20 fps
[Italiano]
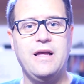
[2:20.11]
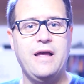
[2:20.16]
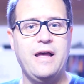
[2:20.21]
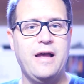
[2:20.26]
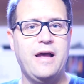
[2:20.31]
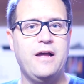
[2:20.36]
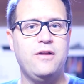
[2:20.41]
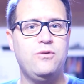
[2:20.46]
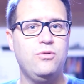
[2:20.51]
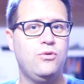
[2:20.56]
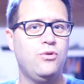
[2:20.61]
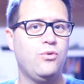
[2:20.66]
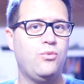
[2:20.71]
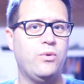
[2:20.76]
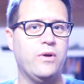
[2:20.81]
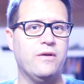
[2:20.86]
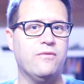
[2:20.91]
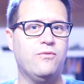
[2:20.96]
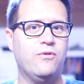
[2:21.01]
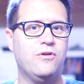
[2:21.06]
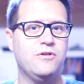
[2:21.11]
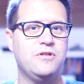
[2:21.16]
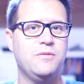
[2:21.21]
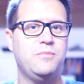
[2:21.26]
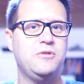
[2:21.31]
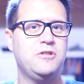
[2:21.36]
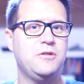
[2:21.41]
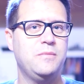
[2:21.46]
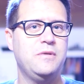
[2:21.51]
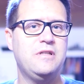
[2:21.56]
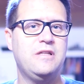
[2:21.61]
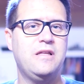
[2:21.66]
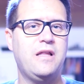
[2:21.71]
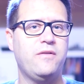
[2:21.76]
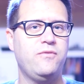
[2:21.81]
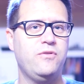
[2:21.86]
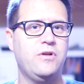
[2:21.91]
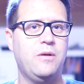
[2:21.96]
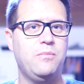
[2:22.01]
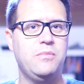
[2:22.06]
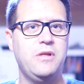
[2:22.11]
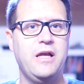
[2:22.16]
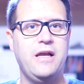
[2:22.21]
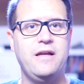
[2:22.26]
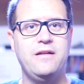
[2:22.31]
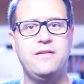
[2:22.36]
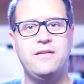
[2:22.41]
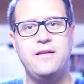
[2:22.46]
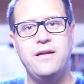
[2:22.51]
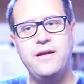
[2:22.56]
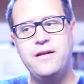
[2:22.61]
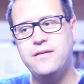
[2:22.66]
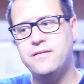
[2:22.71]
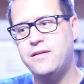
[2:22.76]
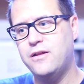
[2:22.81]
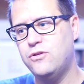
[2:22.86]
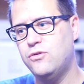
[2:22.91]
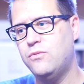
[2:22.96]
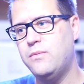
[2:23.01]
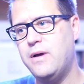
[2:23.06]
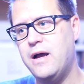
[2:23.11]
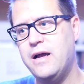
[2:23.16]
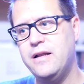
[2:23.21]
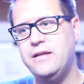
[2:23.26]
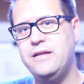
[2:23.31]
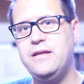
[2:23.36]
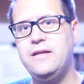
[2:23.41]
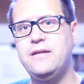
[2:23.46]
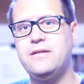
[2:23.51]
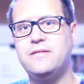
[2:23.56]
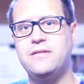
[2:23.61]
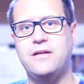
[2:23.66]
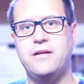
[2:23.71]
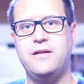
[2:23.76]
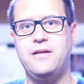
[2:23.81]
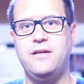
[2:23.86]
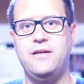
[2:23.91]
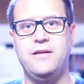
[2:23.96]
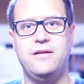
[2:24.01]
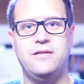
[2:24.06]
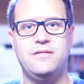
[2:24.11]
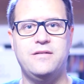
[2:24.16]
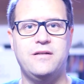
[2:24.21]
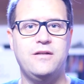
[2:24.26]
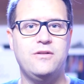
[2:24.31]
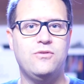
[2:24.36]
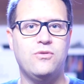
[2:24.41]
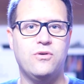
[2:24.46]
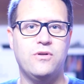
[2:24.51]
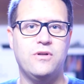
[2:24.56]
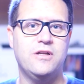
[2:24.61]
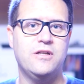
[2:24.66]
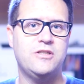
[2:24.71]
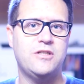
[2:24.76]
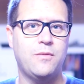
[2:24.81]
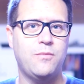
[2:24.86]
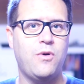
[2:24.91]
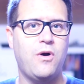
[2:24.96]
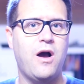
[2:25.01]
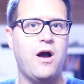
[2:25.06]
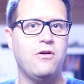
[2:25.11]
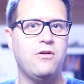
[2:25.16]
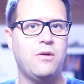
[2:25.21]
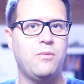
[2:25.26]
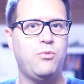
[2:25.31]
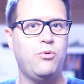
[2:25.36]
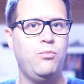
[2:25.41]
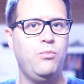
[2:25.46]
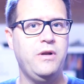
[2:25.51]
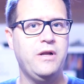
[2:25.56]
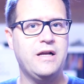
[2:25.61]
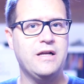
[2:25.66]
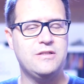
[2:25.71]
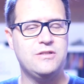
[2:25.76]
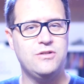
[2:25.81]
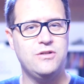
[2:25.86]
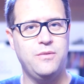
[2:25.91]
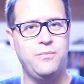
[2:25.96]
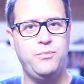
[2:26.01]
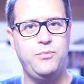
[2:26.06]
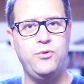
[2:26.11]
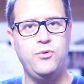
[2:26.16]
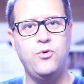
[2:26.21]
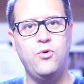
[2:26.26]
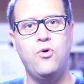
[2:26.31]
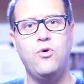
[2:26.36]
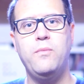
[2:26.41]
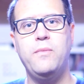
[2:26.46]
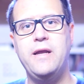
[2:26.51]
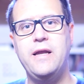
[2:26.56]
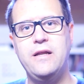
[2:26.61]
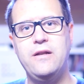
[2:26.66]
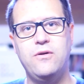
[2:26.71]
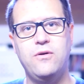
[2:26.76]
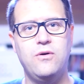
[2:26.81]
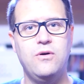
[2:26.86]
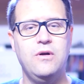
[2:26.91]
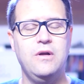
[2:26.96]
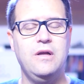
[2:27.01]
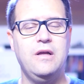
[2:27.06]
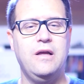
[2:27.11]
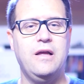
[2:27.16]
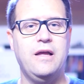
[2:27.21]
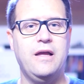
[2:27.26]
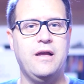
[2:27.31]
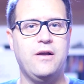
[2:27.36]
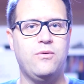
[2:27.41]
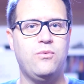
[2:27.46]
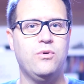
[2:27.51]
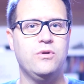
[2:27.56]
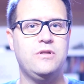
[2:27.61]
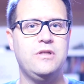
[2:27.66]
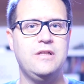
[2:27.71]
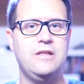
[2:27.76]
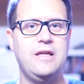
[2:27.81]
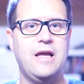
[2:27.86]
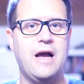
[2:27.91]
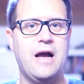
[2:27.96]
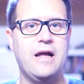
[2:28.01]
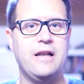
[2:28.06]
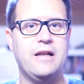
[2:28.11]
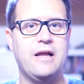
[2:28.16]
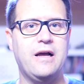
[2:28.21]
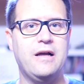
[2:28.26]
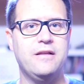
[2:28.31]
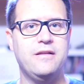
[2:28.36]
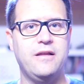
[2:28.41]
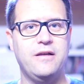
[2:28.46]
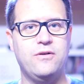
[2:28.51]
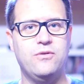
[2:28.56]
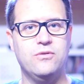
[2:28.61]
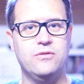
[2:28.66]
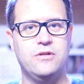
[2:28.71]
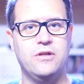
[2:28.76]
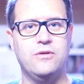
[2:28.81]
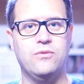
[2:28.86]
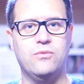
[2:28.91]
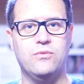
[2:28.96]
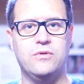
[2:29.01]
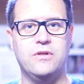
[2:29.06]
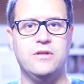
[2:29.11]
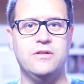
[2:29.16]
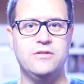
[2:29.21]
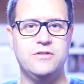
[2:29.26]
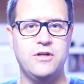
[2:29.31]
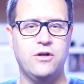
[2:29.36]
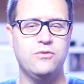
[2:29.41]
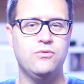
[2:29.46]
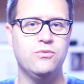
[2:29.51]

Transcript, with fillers: eh, tutto qui volevo semplicemente darvi un update da domani si, ri si ritorna diciamo a una pubblicazione più o meno eh, quotidiana dei contenuti ciao a